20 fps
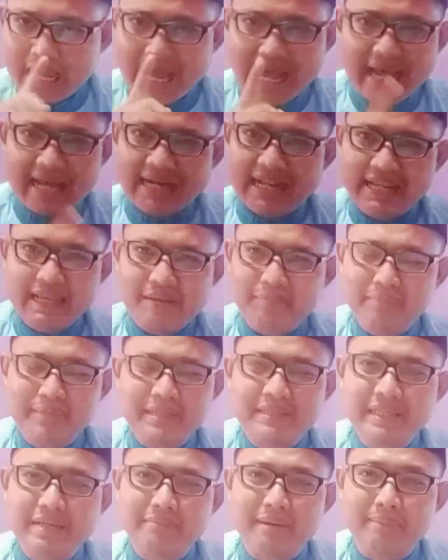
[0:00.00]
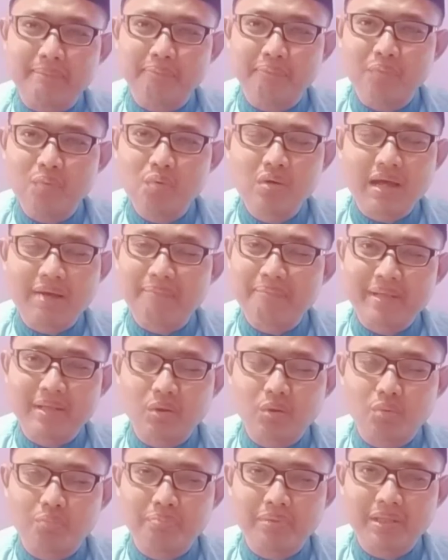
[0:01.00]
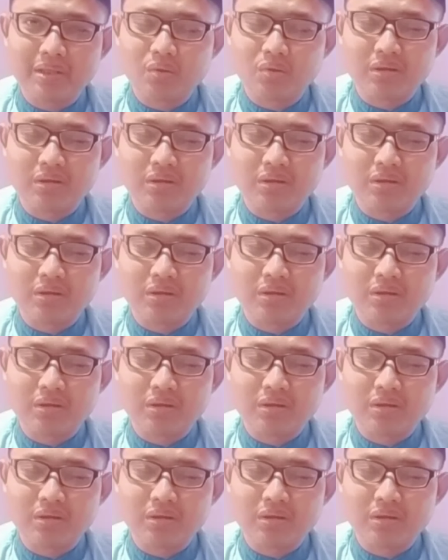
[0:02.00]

ada yang bisa membuka pintu-pintu